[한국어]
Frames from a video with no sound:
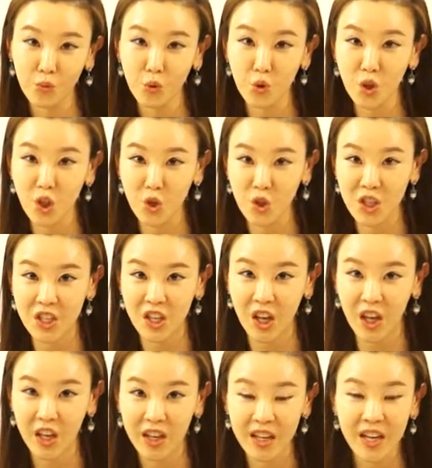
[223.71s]
쉬우시죠?
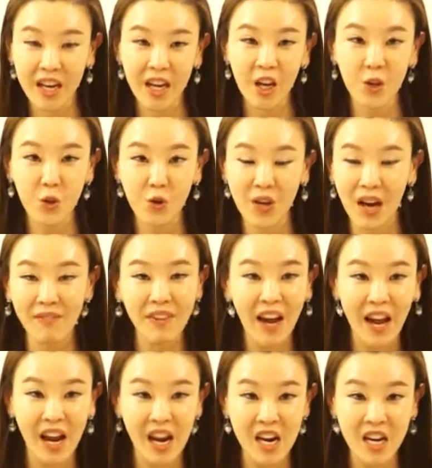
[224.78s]
Do you have
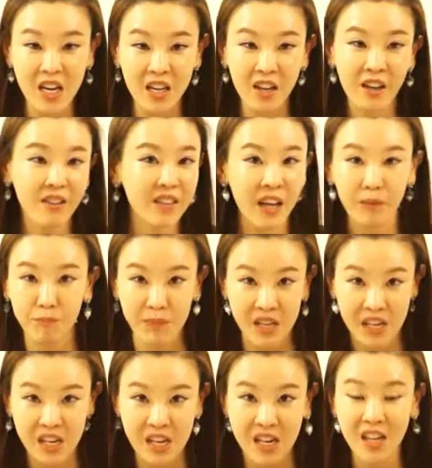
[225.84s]
A? Not
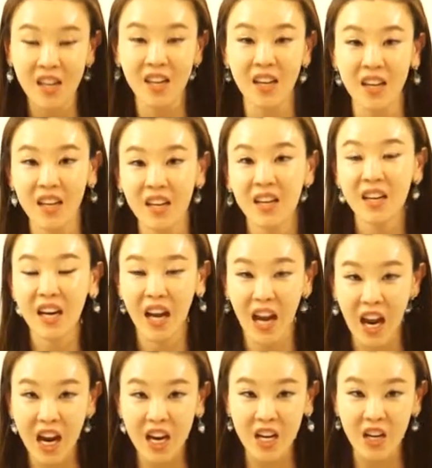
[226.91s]
B?
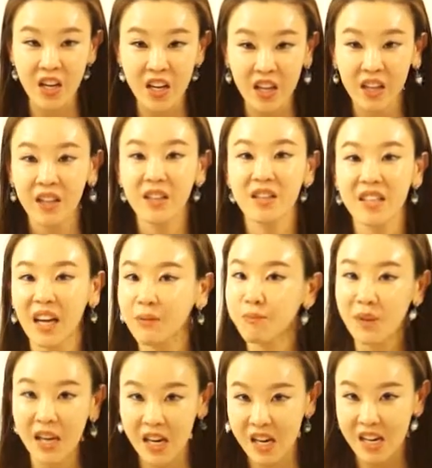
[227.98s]
A? not
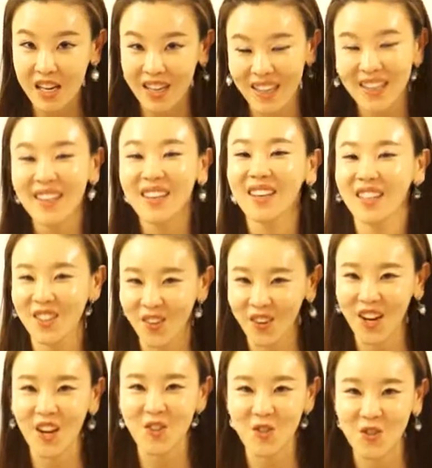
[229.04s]
be
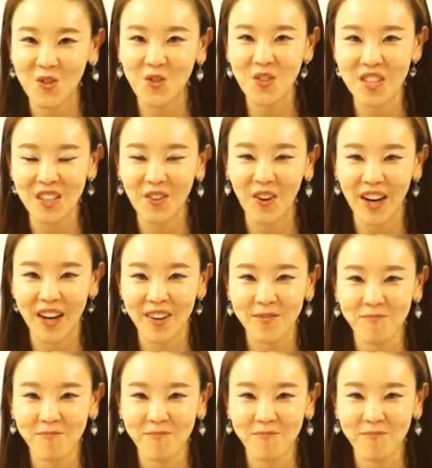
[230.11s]
이렇게 해주실 수 있는 거예요.